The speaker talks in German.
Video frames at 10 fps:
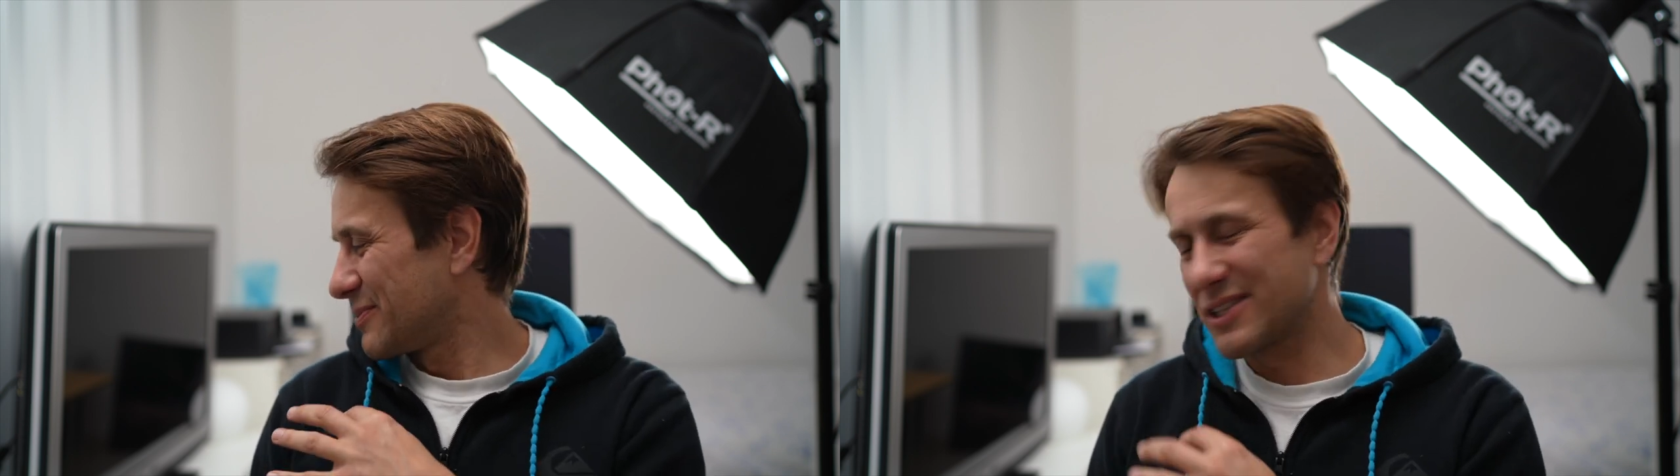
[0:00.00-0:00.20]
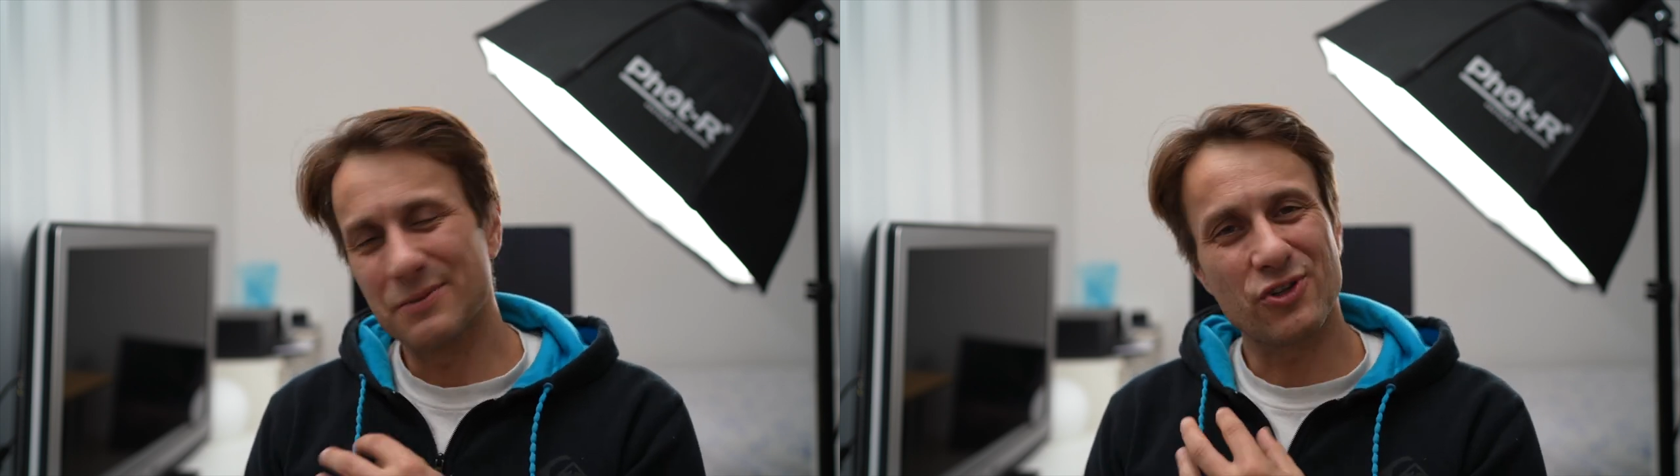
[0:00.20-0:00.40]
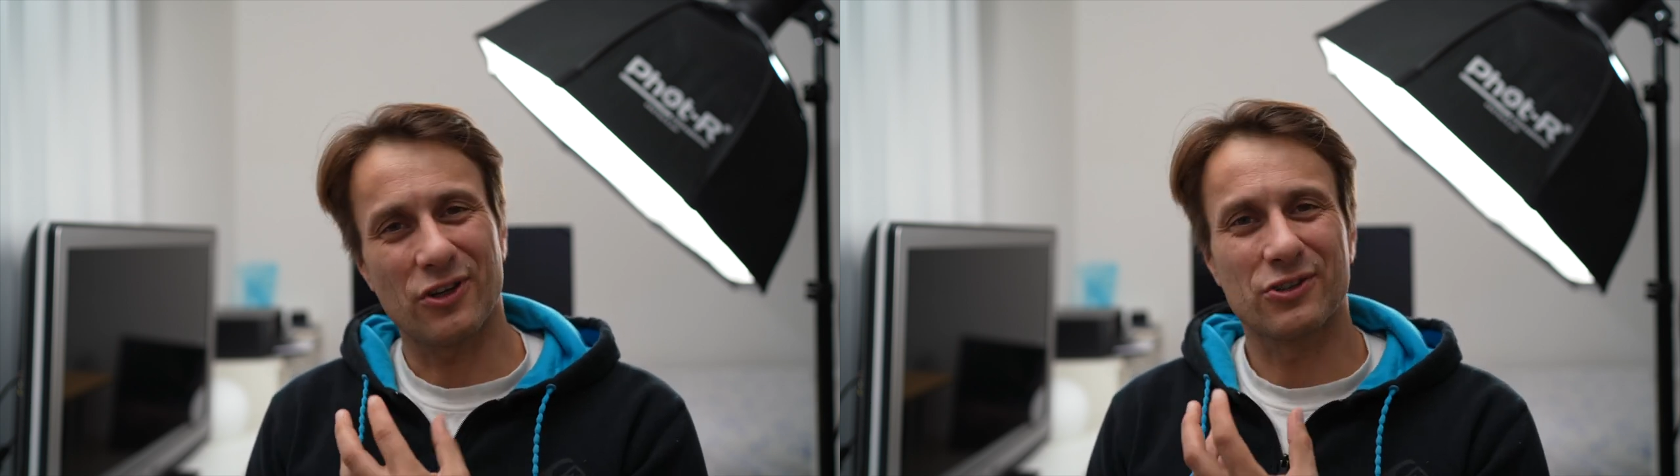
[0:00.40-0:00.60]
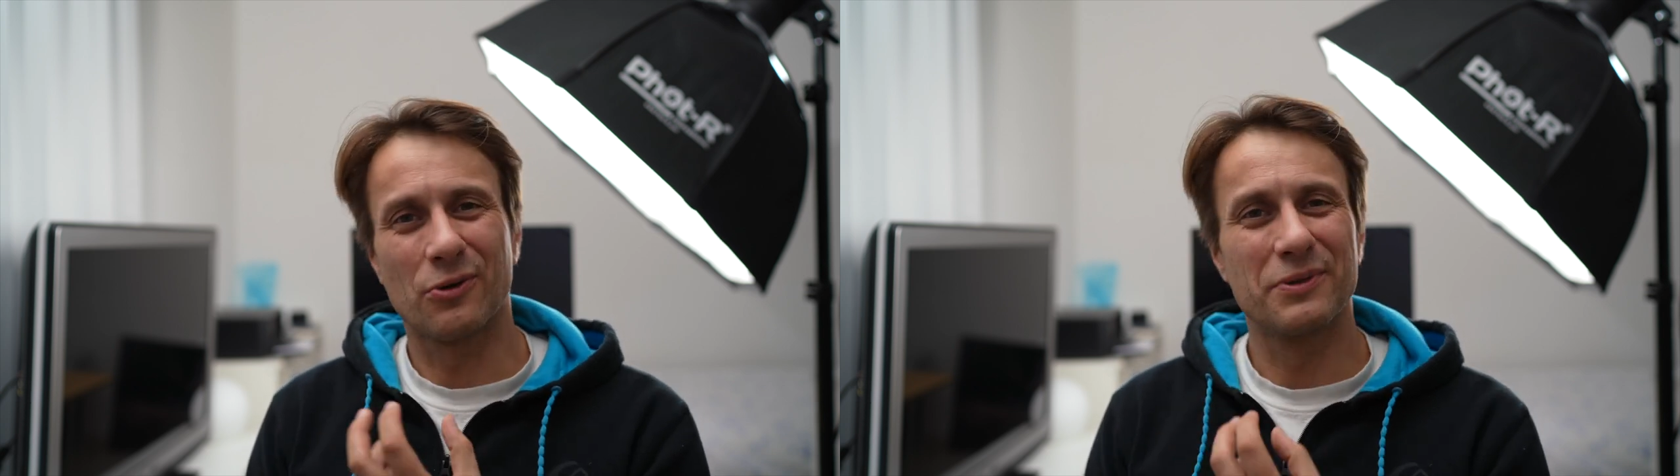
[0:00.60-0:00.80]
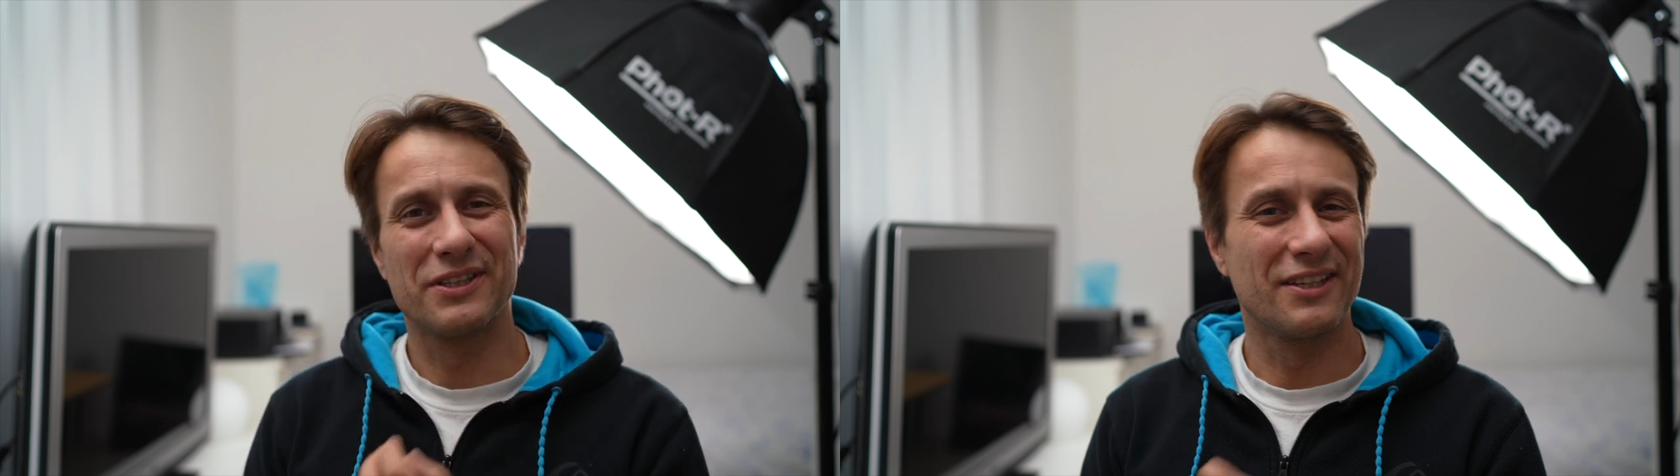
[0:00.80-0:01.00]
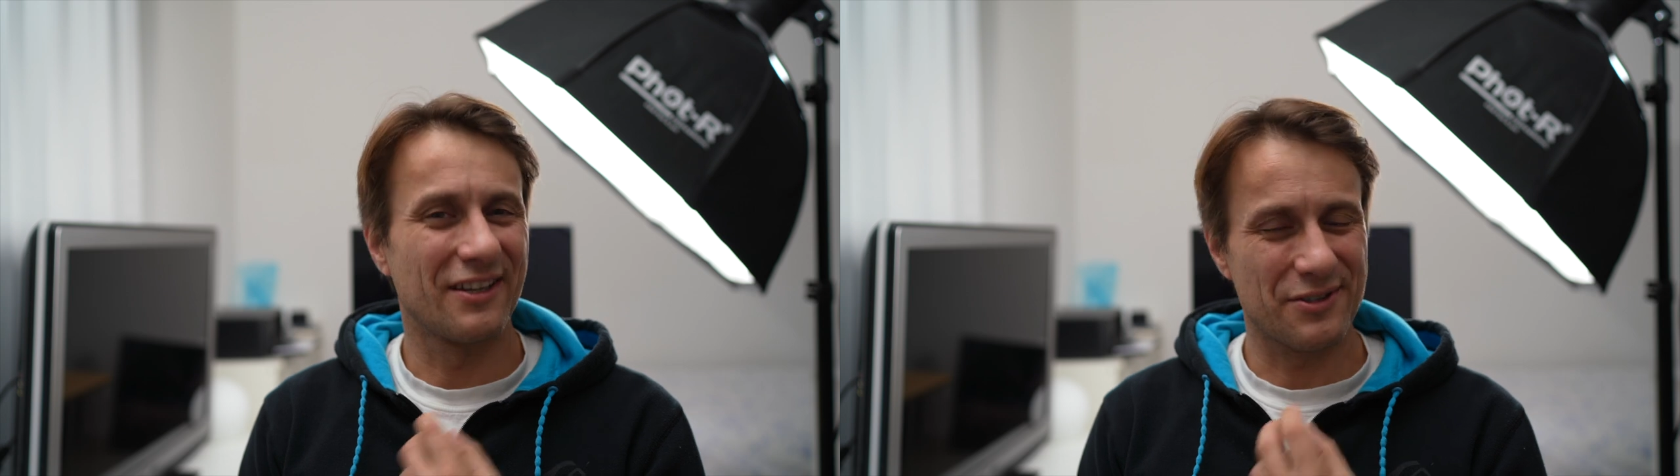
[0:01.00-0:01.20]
mit diesem Shot kombinieren.